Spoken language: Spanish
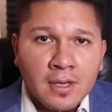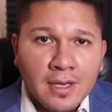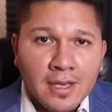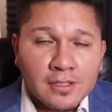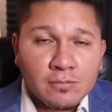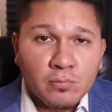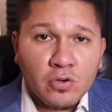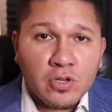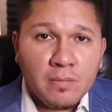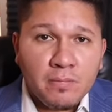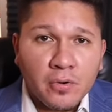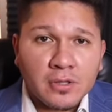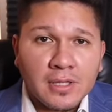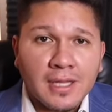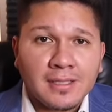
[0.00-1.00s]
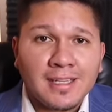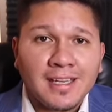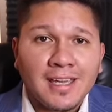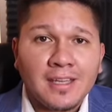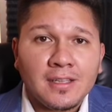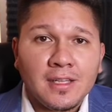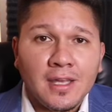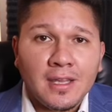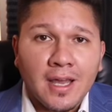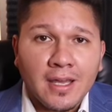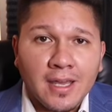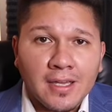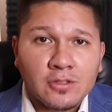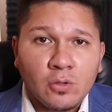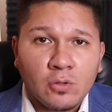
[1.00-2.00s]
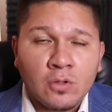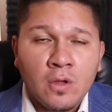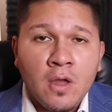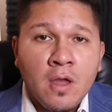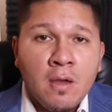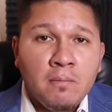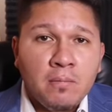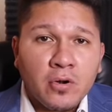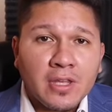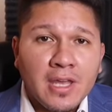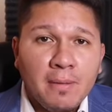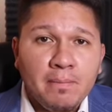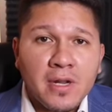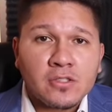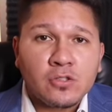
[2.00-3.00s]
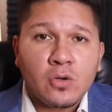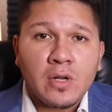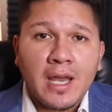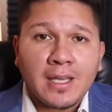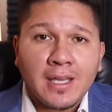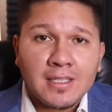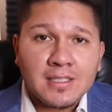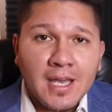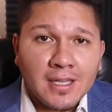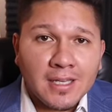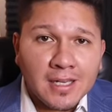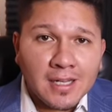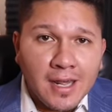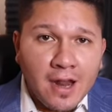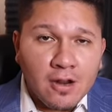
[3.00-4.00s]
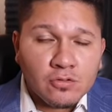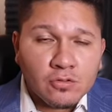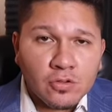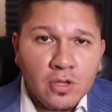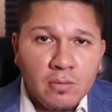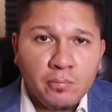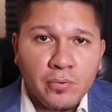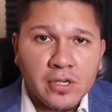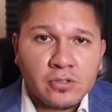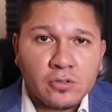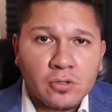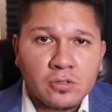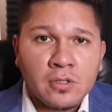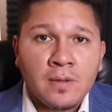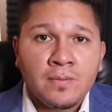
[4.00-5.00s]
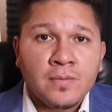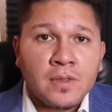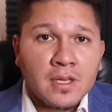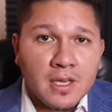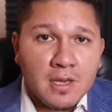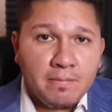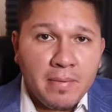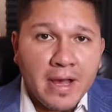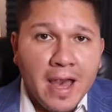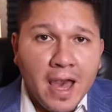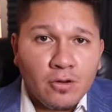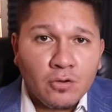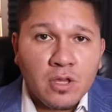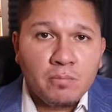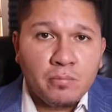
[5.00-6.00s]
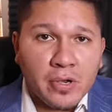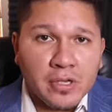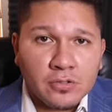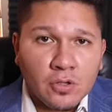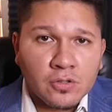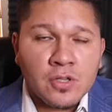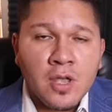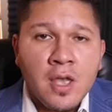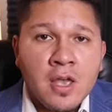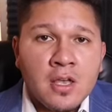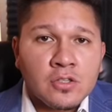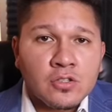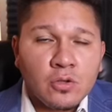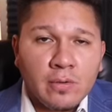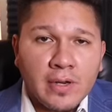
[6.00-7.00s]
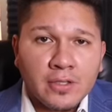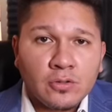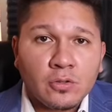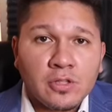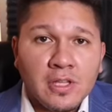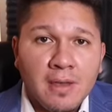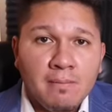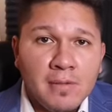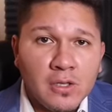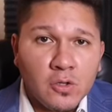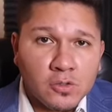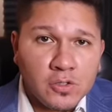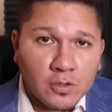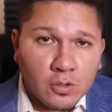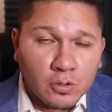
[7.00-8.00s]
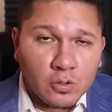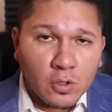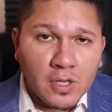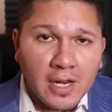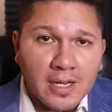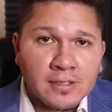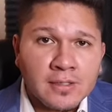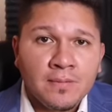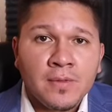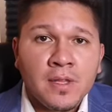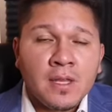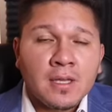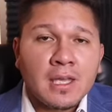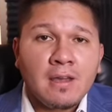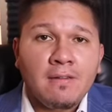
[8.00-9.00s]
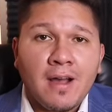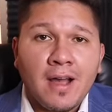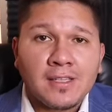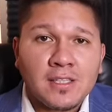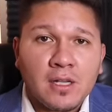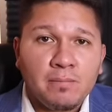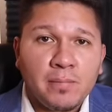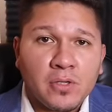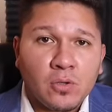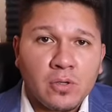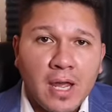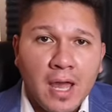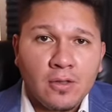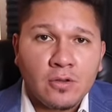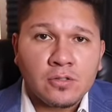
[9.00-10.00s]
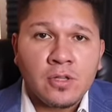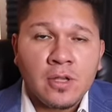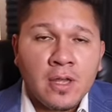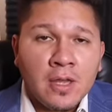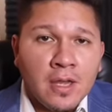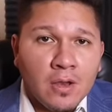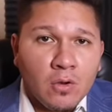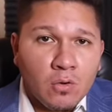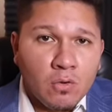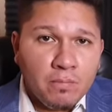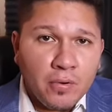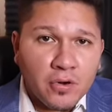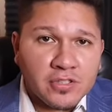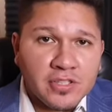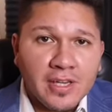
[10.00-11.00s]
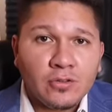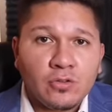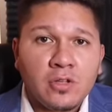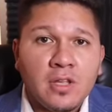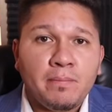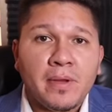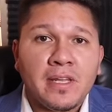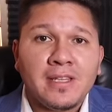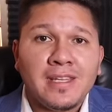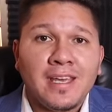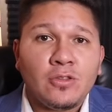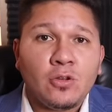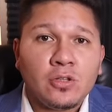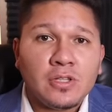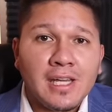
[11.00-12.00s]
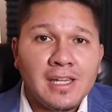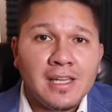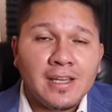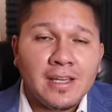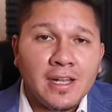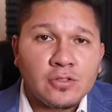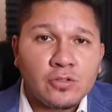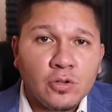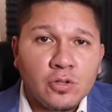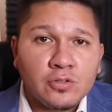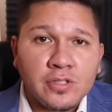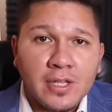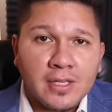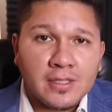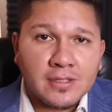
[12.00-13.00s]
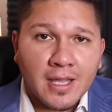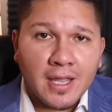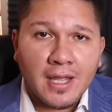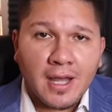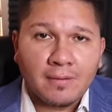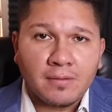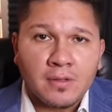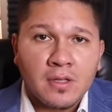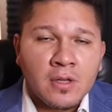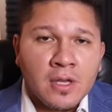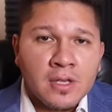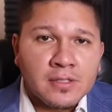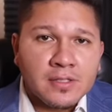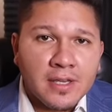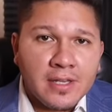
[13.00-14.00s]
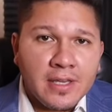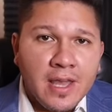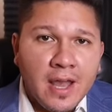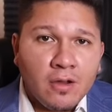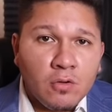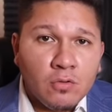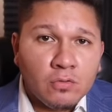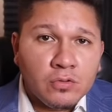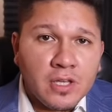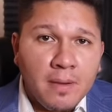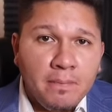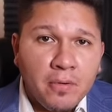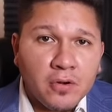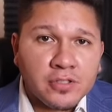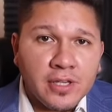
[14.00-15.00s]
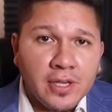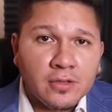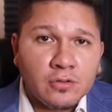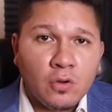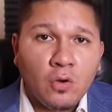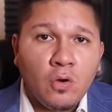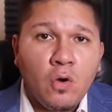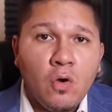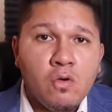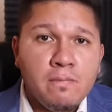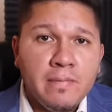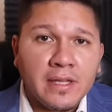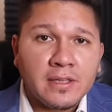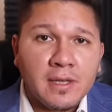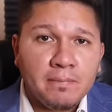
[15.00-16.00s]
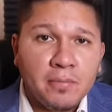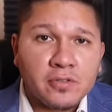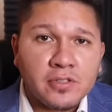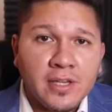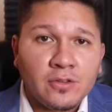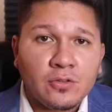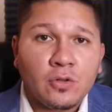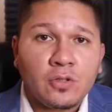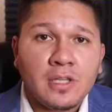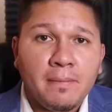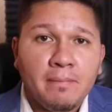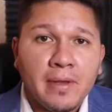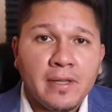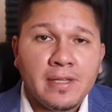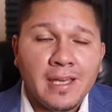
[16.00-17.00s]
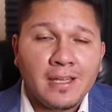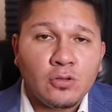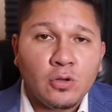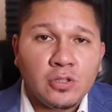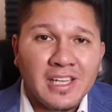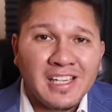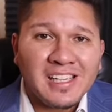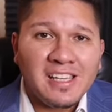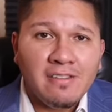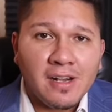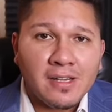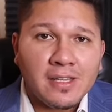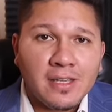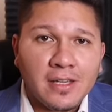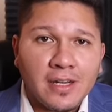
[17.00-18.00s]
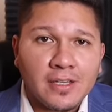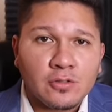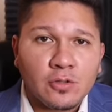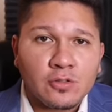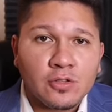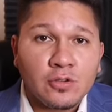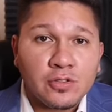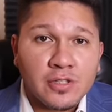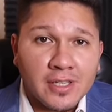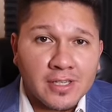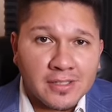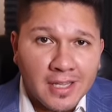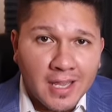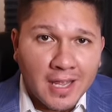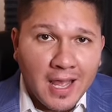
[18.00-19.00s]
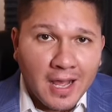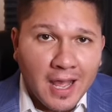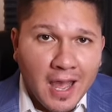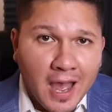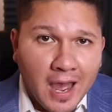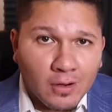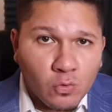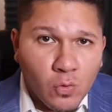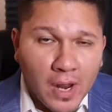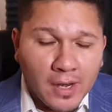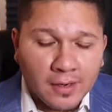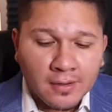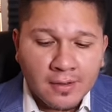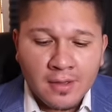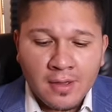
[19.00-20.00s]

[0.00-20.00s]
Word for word: Es muy importante que entiendan esto porque hay personas que ya declararon sus impuestos y pagaron impuestos sobre estos 10.200 dólares que van a ser perdonados un por ciento dependiendo del ingreso que ustedes tengan. Serían un 10% o un 20% dependiendo del nivel de ingresos que ustedes tengan anual.